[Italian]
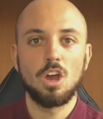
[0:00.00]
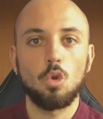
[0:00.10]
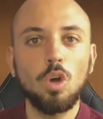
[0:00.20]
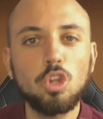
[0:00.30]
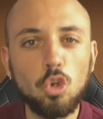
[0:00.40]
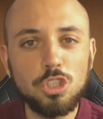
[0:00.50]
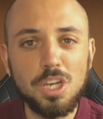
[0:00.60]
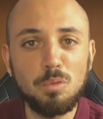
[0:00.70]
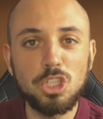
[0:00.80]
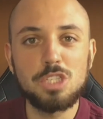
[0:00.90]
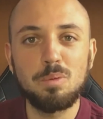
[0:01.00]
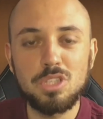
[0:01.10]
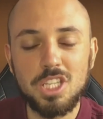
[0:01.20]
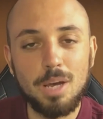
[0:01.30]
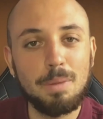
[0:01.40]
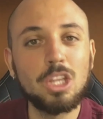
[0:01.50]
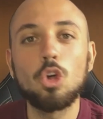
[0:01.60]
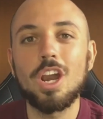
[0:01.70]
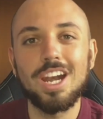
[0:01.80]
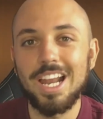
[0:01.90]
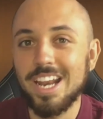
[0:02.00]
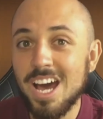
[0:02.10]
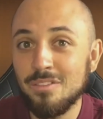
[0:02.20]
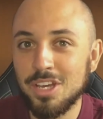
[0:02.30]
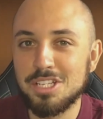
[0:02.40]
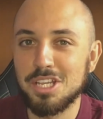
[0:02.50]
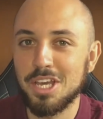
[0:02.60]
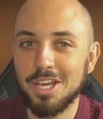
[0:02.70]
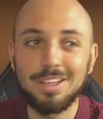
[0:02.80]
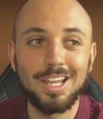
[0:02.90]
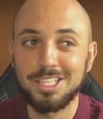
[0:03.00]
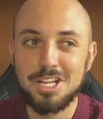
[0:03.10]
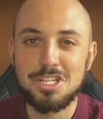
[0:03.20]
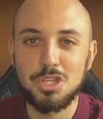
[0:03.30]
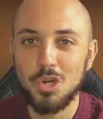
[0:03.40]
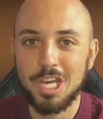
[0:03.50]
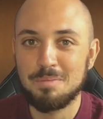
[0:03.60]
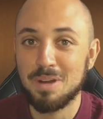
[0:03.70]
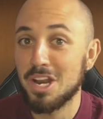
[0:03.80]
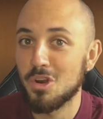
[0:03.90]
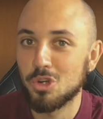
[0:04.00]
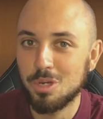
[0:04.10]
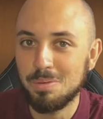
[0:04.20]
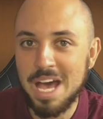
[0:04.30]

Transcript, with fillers: Quanto noi siamo disposti ad abbandonare la nave se la direzione che prende non ci